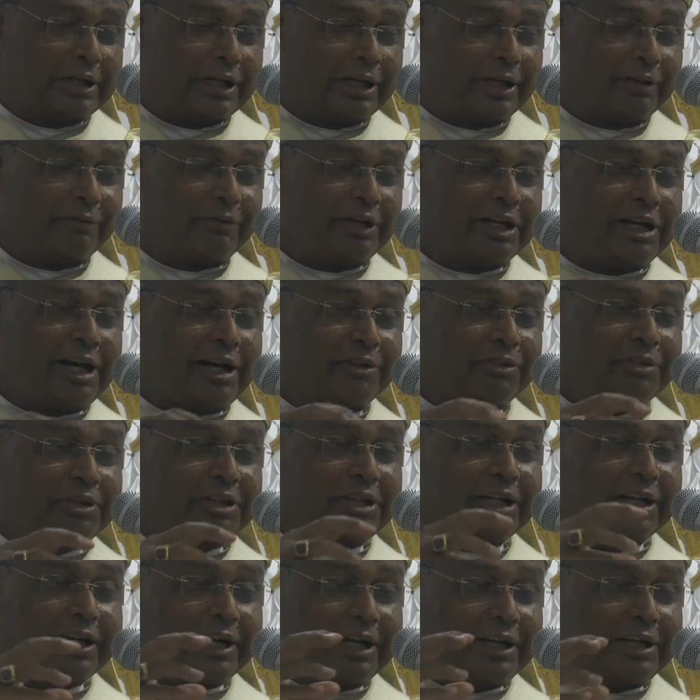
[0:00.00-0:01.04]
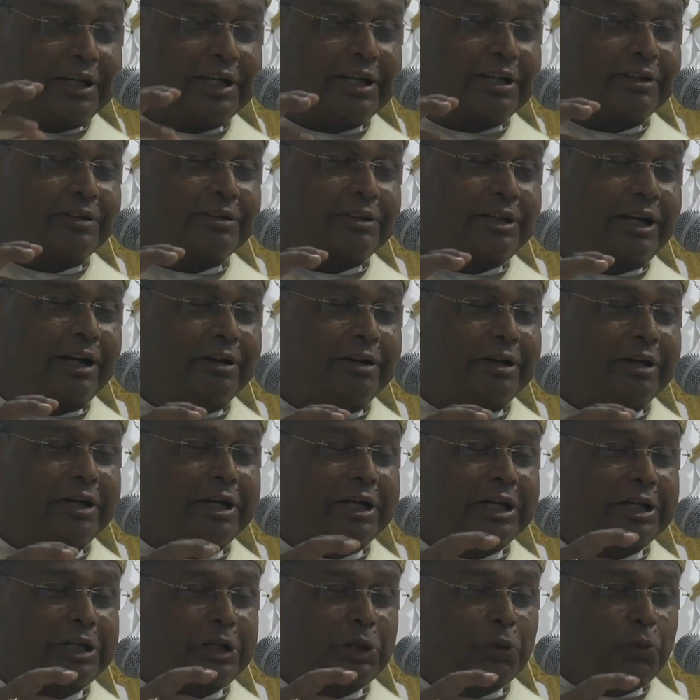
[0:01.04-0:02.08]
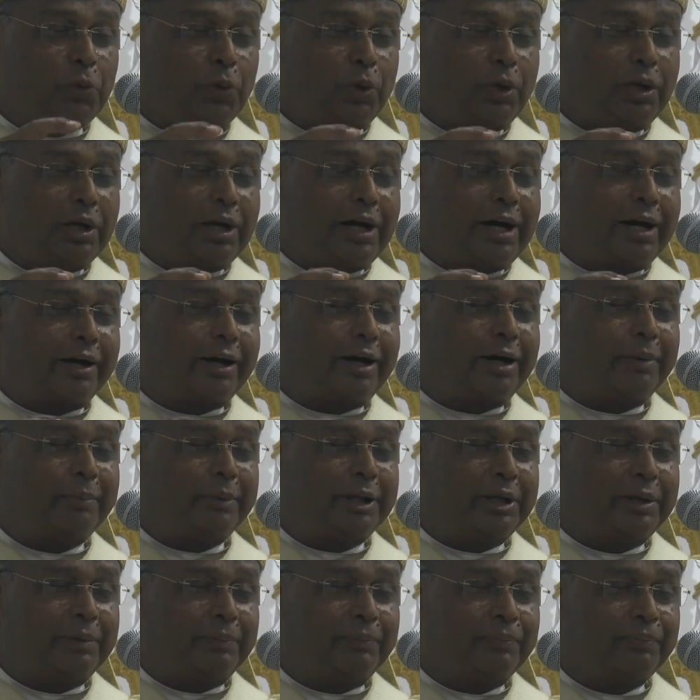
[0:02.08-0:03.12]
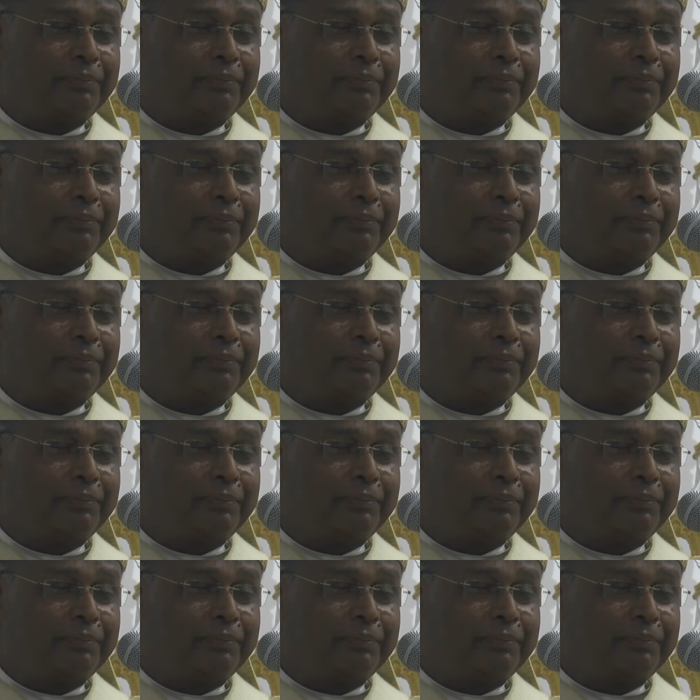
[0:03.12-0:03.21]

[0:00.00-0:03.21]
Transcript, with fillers: எனவே அத்தகைய தண்டனைக்கு உள்ளாகாமல்